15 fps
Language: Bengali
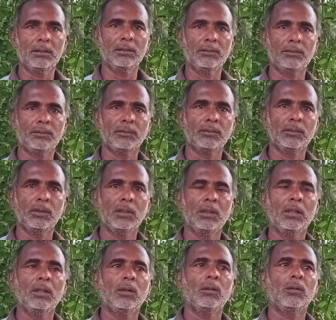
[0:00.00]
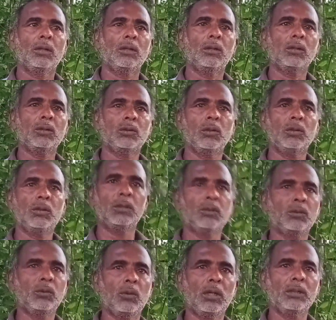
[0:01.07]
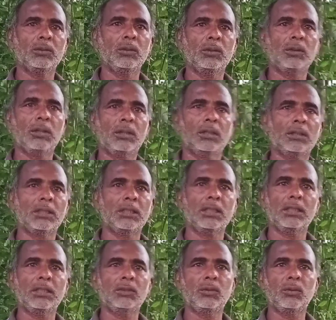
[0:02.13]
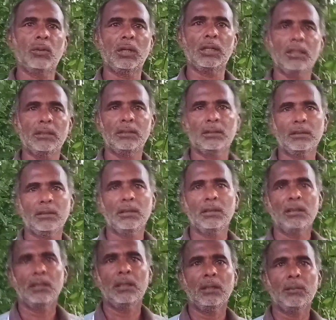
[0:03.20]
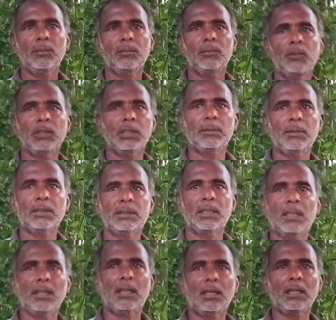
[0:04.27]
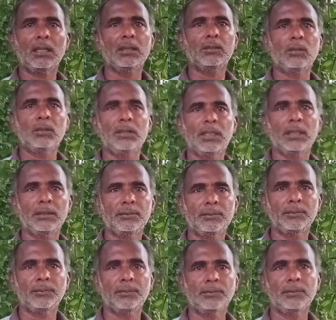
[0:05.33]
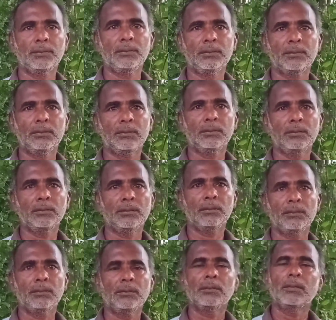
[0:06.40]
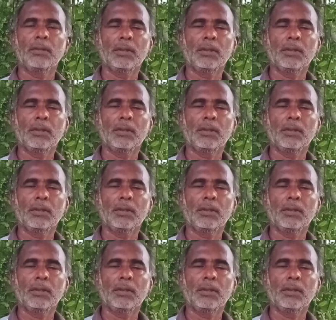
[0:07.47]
কি মাসে হয় ওদের চৈত্রে শুরু হয় চৈত্রে শেষের দিকে শুরু হয় আচ্ছা বৈশাখ মাসটা আদা চলে যায় মানে গরমের সময়টা